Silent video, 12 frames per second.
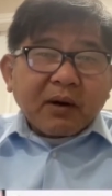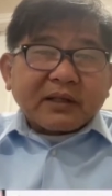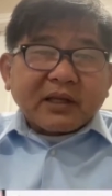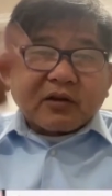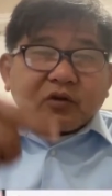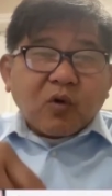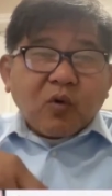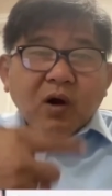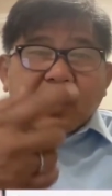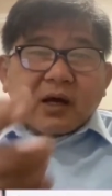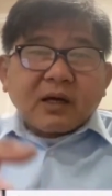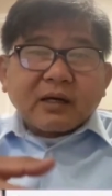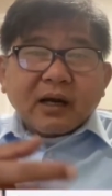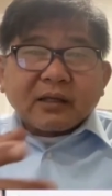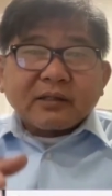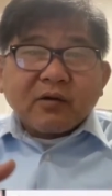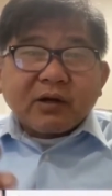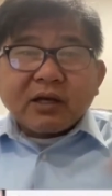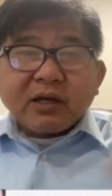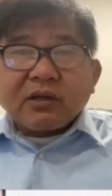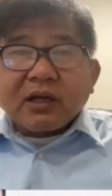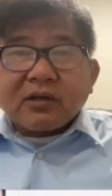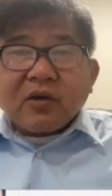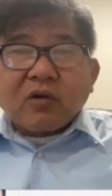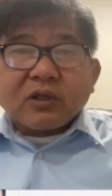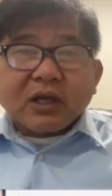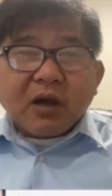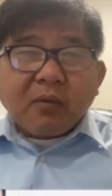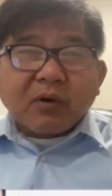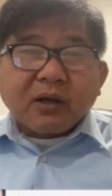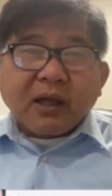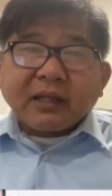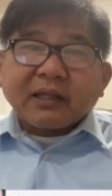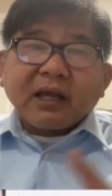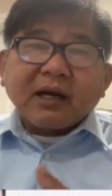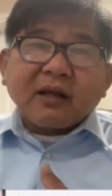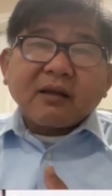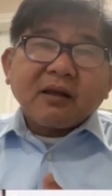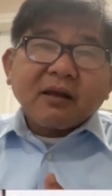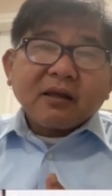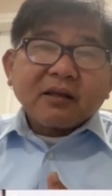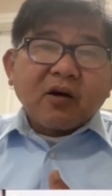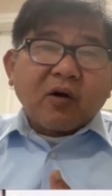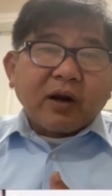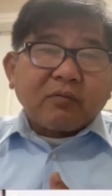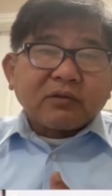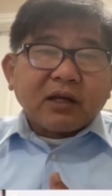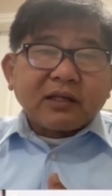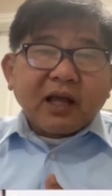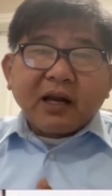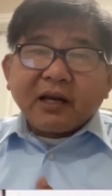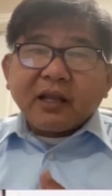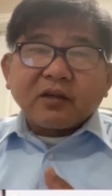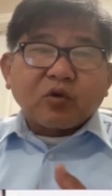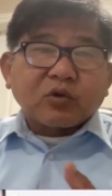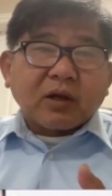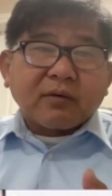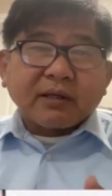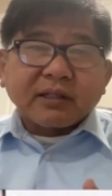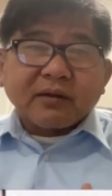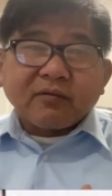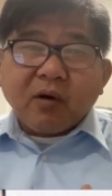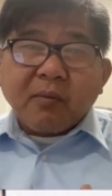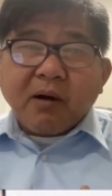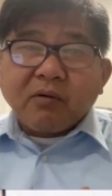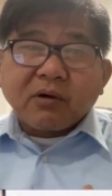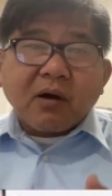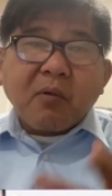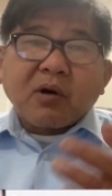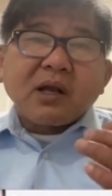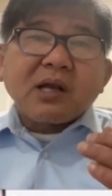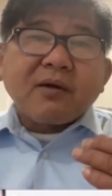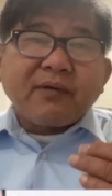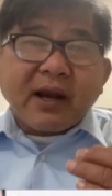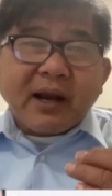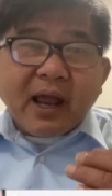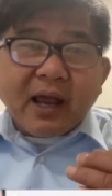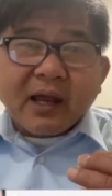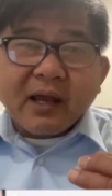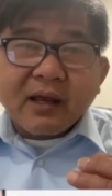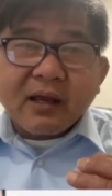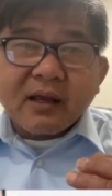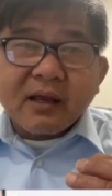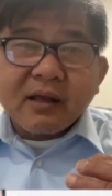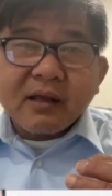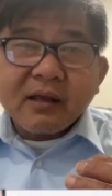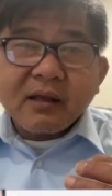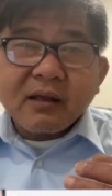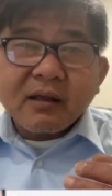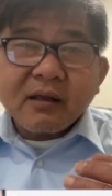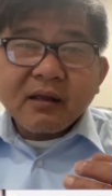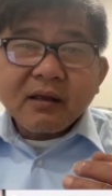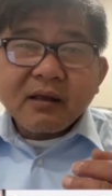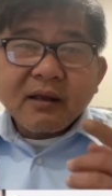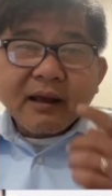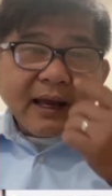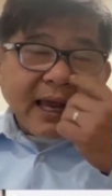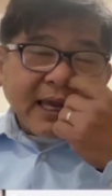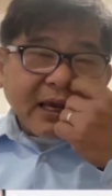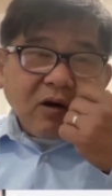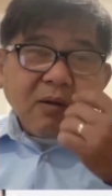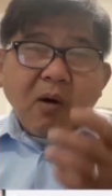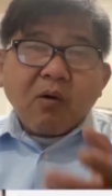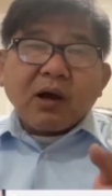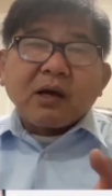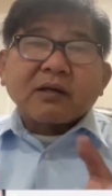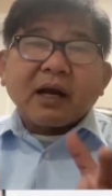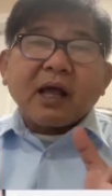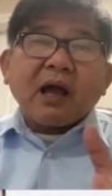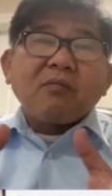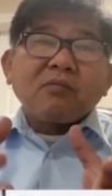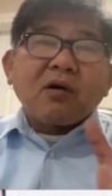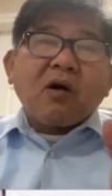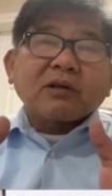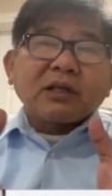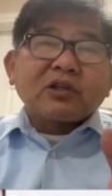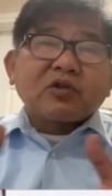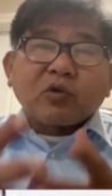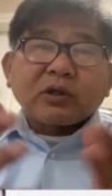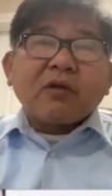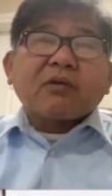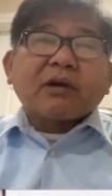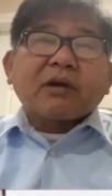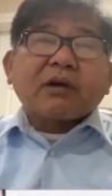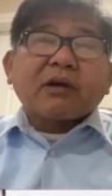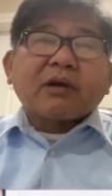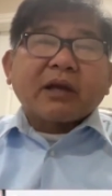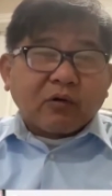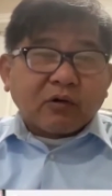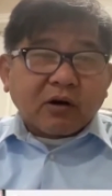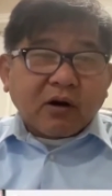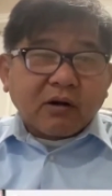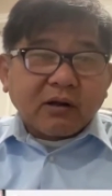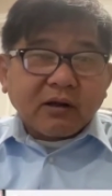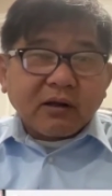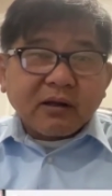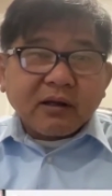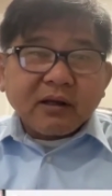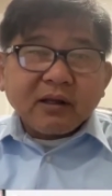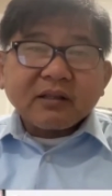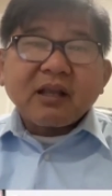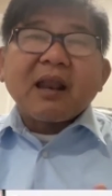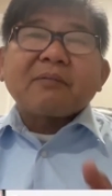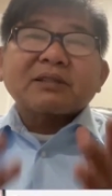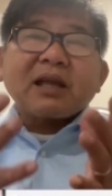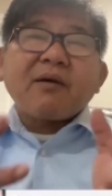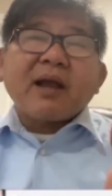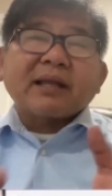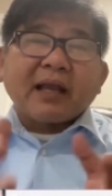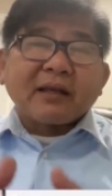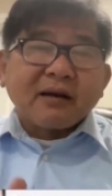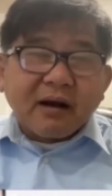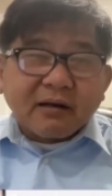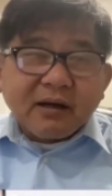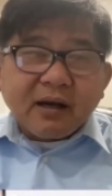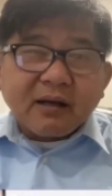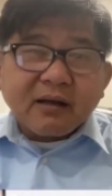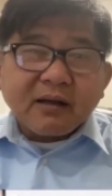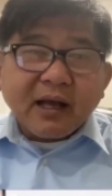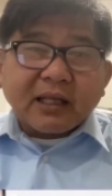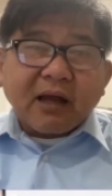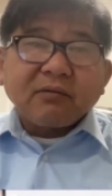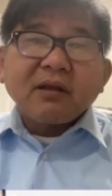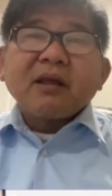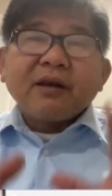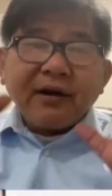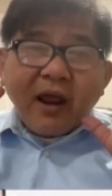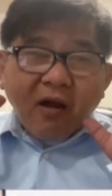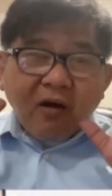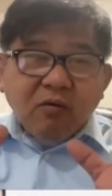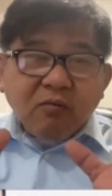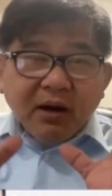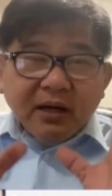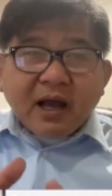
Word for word: mặt trận tổ quốc cử ra nhiều khi có những cái chỗ chỉ có một người anh thấy đấy như hội đồng nhân dân hay chủ tịch ủy ban thành phố bầu có một ứng cử viên ra ngay cái lớp bầu cử đó đã không có dân chủ theo kiểu đó rồi thì làm sao anh ảnh hưởng được anh theo nếu